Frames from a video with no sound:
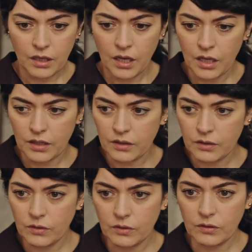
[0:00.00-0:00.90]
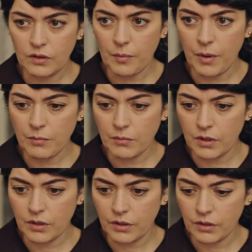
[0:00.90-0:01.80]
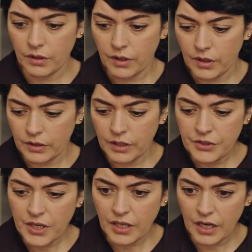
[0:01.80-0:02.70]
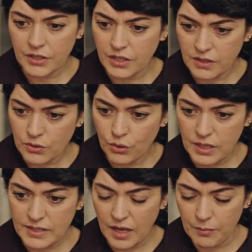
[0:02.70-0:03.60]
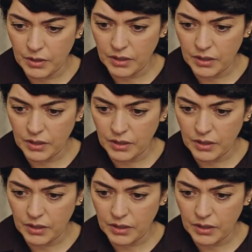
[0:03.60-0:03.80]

Ha tamam. Ee, ne çeker canın söylesen